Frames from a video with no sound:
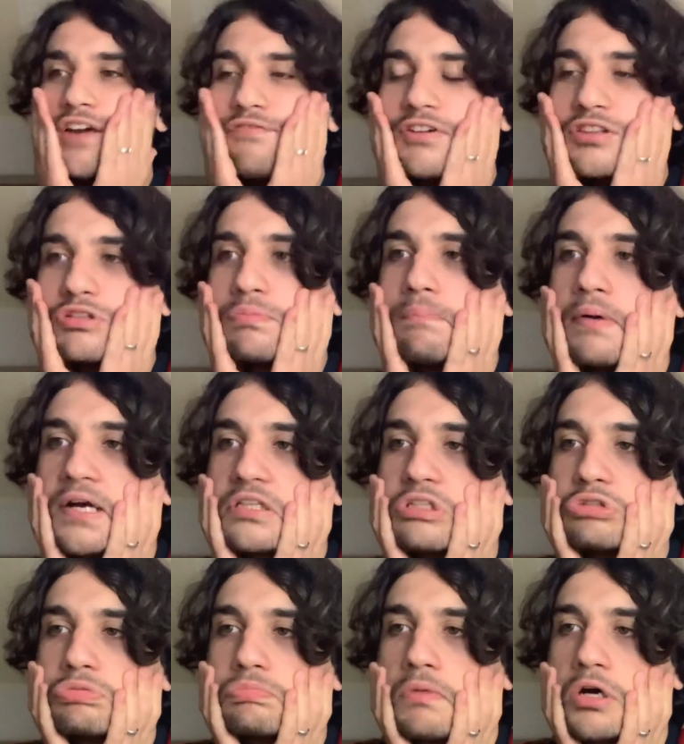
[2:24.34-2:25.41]
fatto
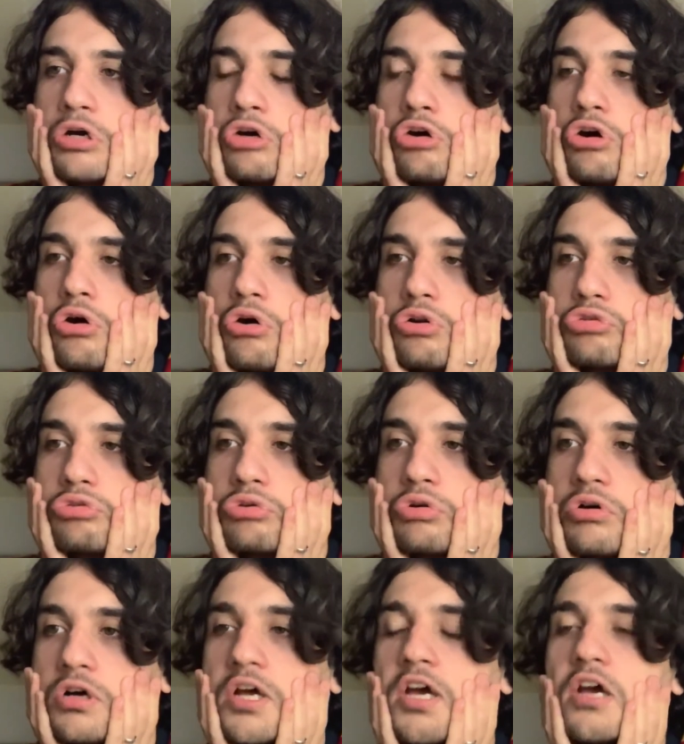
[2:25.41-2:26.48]
Partison
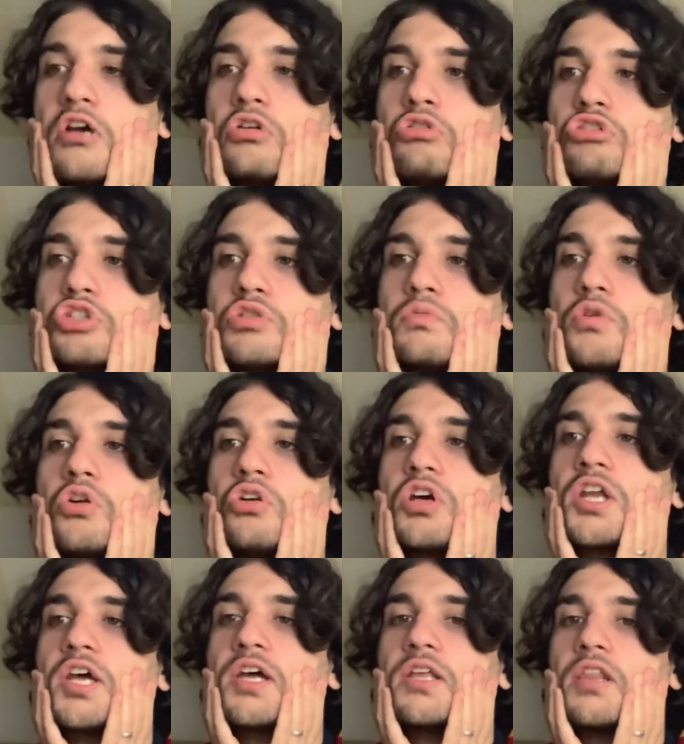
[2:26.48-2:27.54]
Mancoso! Non ci voglio
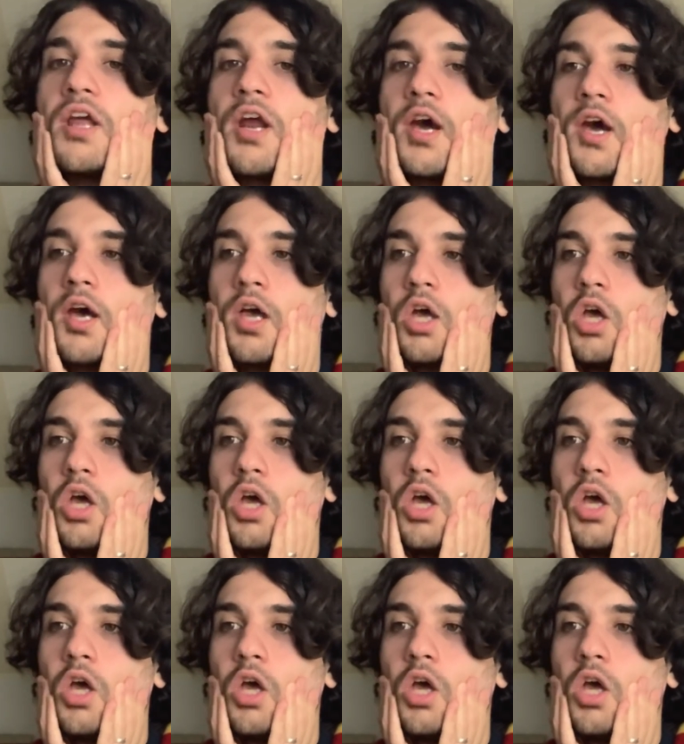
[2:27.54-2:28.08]
credere.